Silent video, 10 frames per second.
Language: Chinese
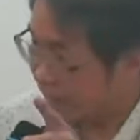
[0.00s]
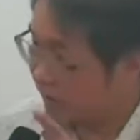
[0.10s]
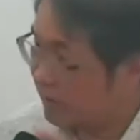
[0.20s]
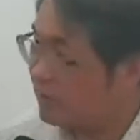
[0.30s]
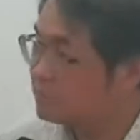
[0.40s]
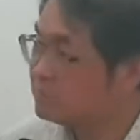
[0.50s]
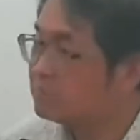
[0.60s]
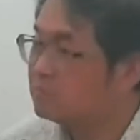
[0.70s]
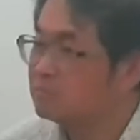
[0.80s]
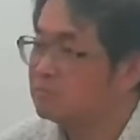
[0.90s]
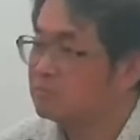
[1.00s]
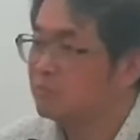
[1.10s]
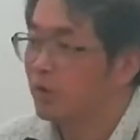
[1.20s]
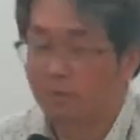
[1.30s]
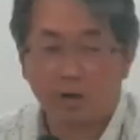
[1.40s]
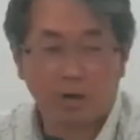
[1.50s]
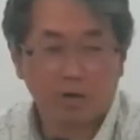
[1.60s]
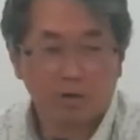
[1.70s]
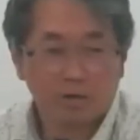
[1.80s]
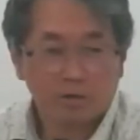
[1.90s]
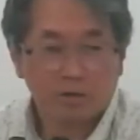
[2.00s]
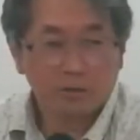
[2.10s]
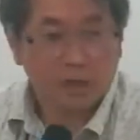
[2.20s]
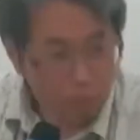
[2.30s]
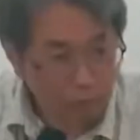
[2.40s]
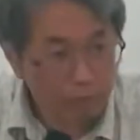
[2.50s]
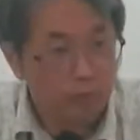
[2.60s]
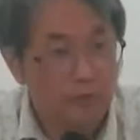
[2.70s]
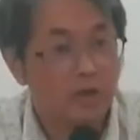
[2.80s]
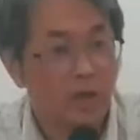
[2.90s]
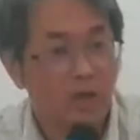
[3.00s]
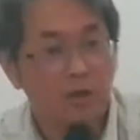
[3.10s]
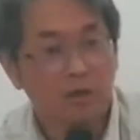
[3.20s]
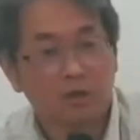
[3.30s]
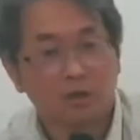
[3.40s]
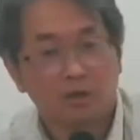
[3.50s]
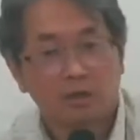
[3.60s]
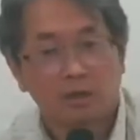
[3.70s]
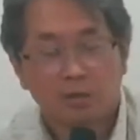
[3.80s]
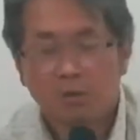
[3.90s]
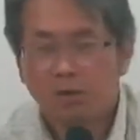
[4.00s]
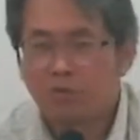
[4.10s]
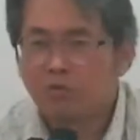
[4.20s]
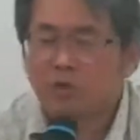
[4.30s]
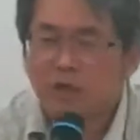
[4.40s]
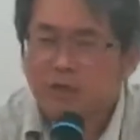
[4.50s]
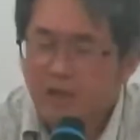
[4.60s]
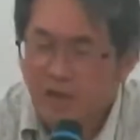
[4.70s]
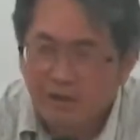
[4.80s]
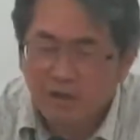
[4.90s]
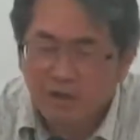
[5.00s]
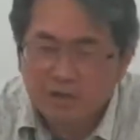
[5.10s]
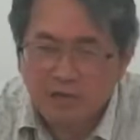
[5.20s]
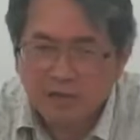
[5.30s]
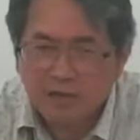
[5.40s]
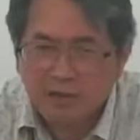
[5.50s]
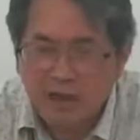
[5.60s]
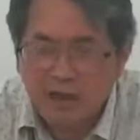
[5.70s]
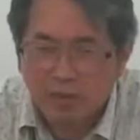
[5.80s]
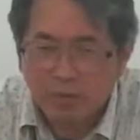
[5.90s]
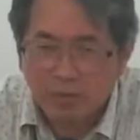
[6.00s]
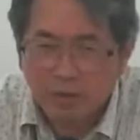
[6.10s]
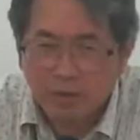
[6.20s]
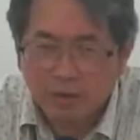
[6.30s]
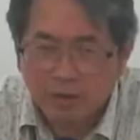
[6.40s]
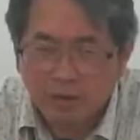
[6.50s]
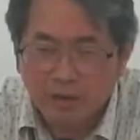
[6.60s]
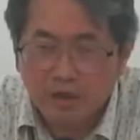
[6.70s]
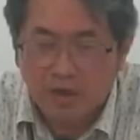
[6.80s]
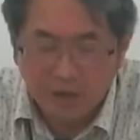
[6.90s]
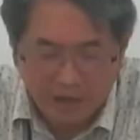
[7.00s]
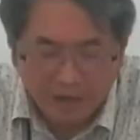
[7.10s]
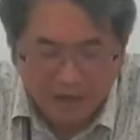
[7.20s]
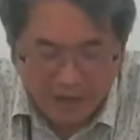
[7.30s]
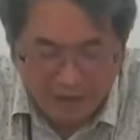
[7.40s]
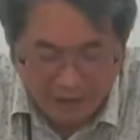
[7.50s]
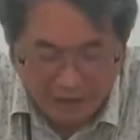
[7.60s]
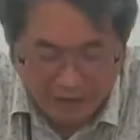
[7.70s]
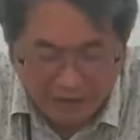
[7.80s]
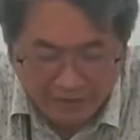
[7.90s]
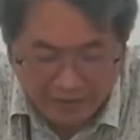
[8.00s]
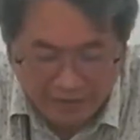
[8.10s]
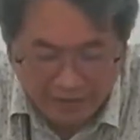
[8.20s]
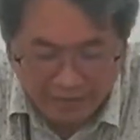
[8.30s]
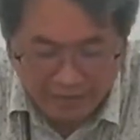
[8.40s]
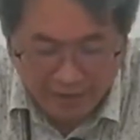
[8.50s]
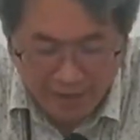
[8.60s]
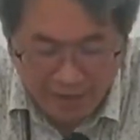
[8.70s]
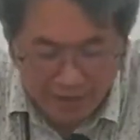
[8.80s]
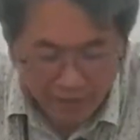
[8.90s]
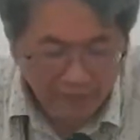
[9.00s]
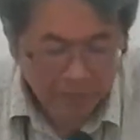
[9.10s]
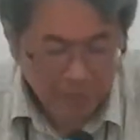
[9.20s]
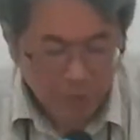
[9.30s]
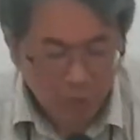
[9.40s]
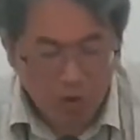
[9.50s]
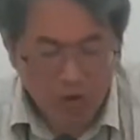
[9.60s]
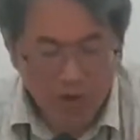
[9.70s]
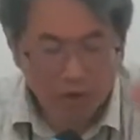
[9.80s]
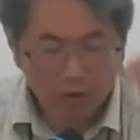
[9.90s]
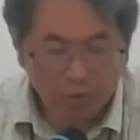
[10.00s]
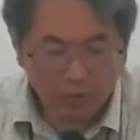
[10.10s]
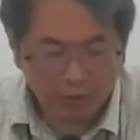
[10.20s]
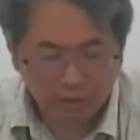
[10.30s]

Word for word: 了。为什么？他要传福音呢？哇，都觉得太上帝太爱我们了，哈，啊让他可以在那里怎么样，可以在那边，哇，我那个